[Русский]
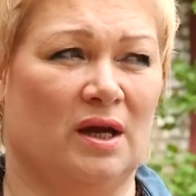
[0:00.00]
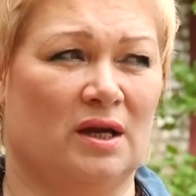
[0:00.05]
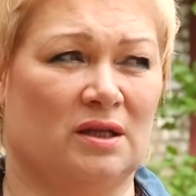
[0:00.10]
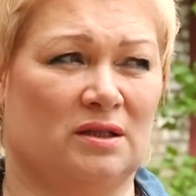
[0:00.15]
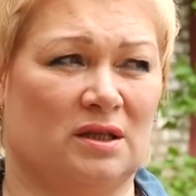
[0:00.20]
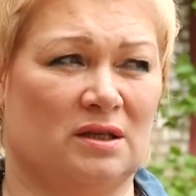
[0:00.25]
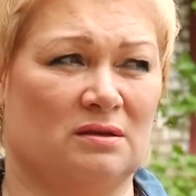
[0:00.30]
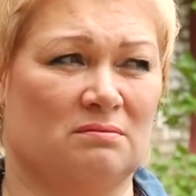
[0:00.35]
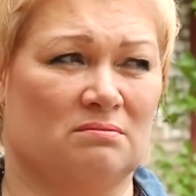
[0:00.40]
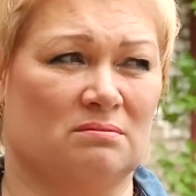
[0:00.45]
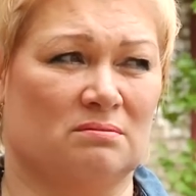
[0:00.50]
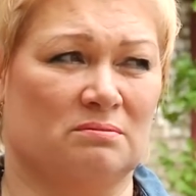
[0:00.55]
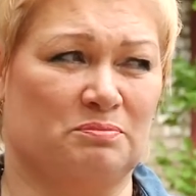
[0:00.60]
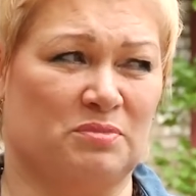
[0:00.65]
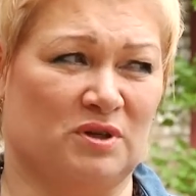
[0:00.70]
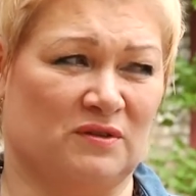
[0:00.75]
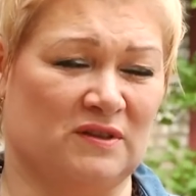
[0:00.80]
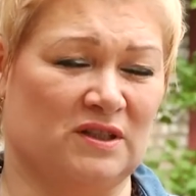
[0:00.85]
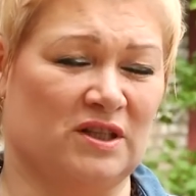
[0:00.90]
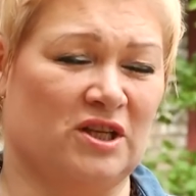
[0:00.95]
Это
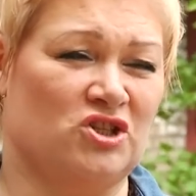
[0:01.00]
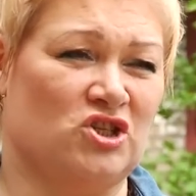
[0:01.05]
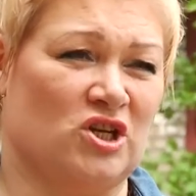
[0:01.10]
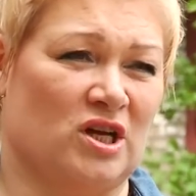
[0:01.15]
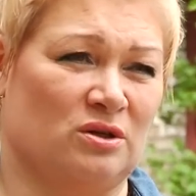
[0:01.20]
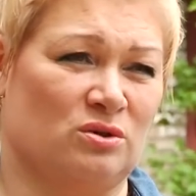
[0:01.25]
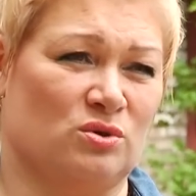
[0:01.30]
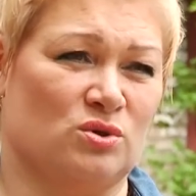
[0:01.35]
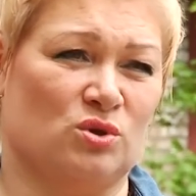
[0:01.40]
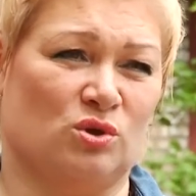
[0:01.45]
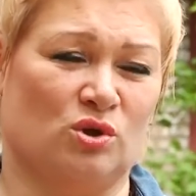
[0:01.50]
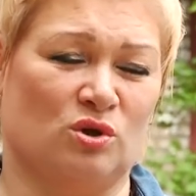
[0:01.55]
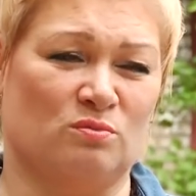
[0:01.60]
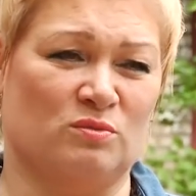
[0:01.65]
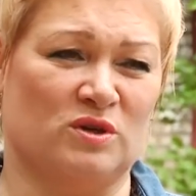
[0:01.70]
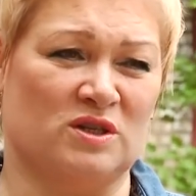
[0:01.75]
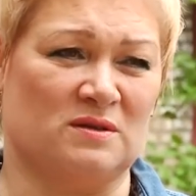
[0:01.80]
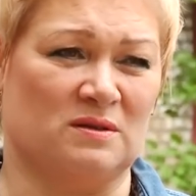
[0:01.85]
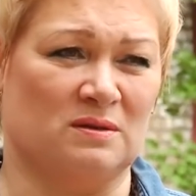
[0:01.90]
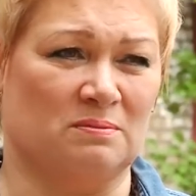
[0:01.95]
первоначальную
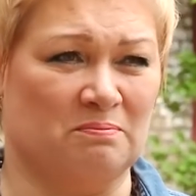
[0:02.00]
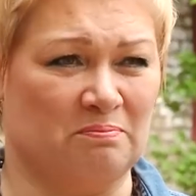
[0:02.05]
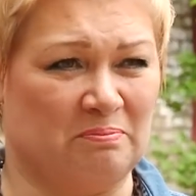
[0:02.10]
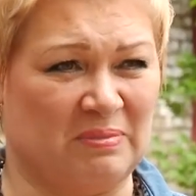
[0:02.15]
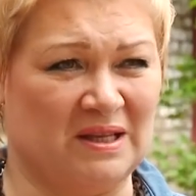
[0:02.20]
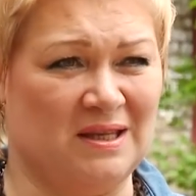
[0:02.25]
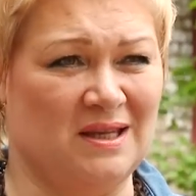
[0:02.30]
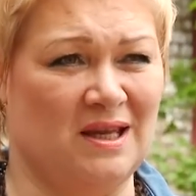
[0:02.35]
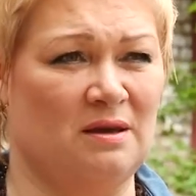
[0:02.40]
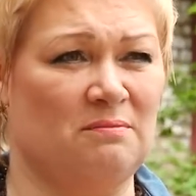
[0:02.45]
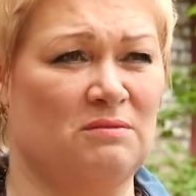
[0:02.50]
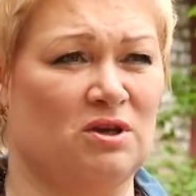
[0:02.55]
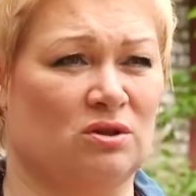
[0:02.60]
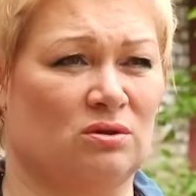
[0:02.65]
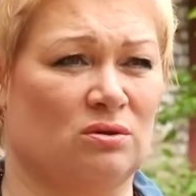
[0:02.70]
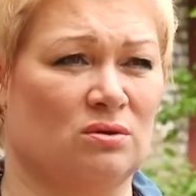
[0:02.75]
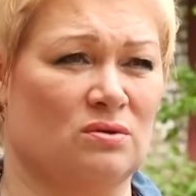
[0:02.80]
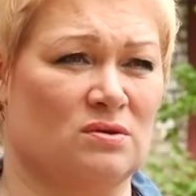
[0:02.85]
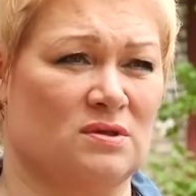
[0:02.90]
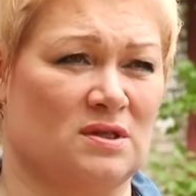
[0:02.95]
стоимость поднимет,
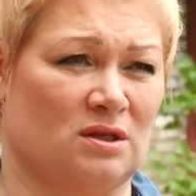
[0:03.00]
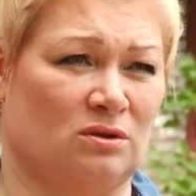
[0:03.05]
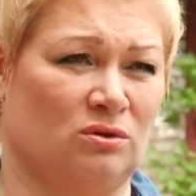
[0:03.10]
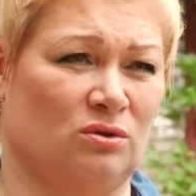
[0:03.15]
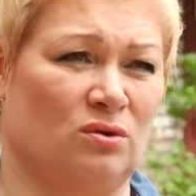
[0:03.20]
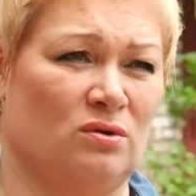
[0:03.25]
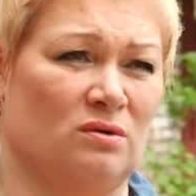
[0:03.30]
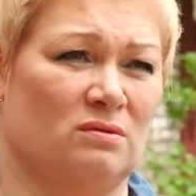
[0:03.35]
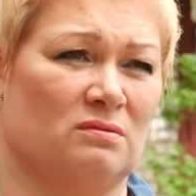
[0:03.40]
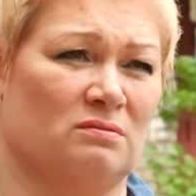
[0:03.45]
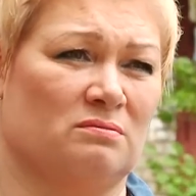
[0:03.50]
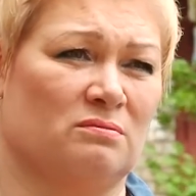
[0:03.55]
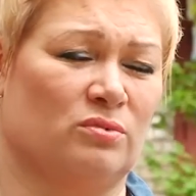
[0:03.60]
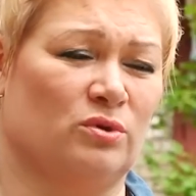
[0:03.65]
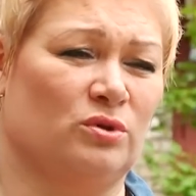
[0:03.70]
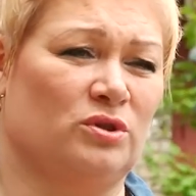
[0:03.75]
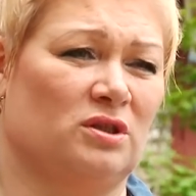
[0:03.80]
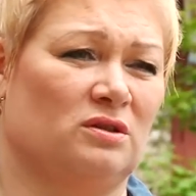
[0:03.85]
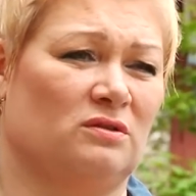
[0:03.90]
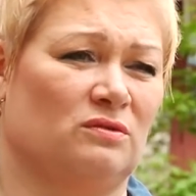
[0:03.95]
но зато
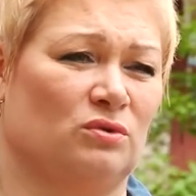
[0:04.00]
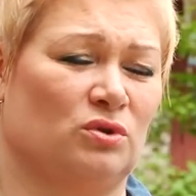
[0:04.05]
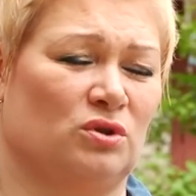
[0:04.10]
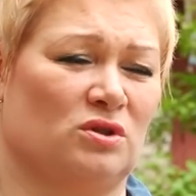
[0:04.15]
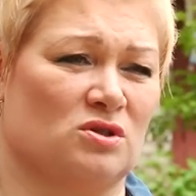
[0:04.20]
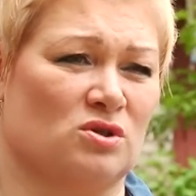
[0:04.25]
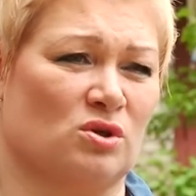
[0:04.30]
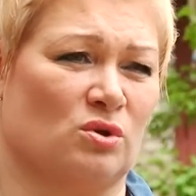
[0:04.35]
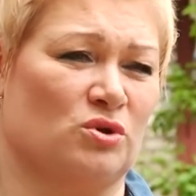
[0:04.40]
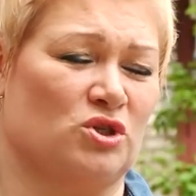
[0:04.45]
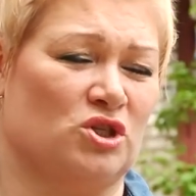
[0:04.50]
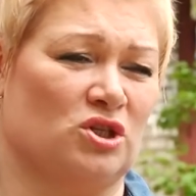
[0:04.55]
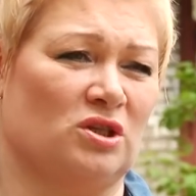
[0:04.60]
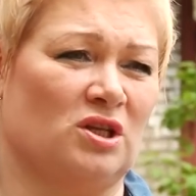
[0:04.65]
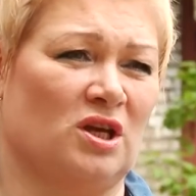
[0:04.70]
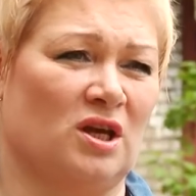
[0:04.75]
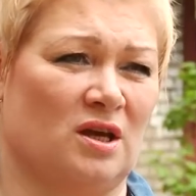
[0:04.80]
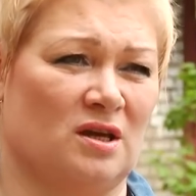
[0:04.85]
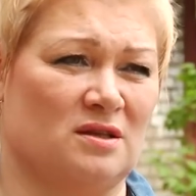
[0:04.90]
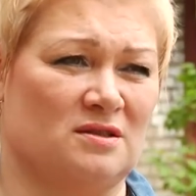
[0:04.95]
будут вот
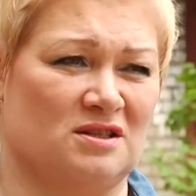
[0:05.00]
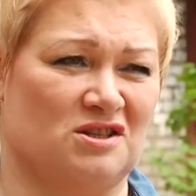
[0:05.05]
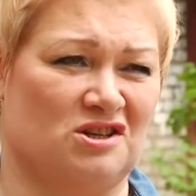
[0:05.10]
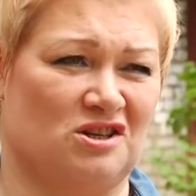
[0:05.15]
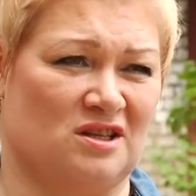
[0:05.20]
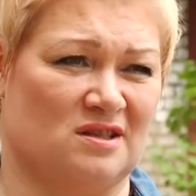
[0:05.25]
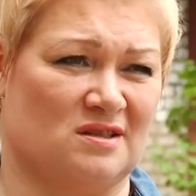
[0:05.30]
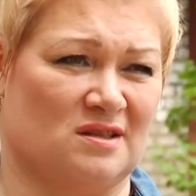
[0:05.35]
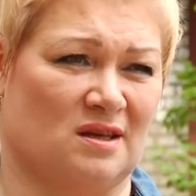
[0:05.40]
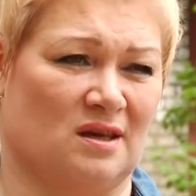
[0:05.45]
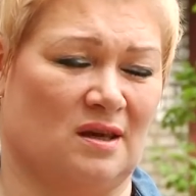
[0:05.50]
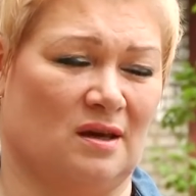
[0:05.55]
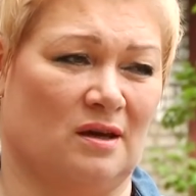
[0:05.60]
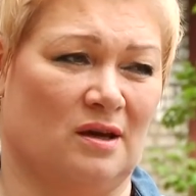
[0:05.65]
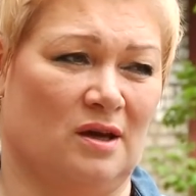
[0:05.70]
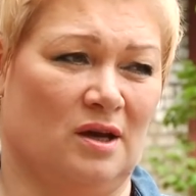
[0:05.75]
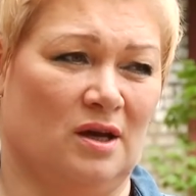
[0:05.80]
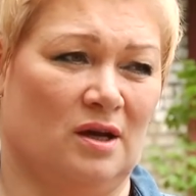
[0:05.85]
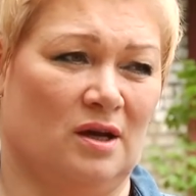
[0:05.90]
исключены эти риски.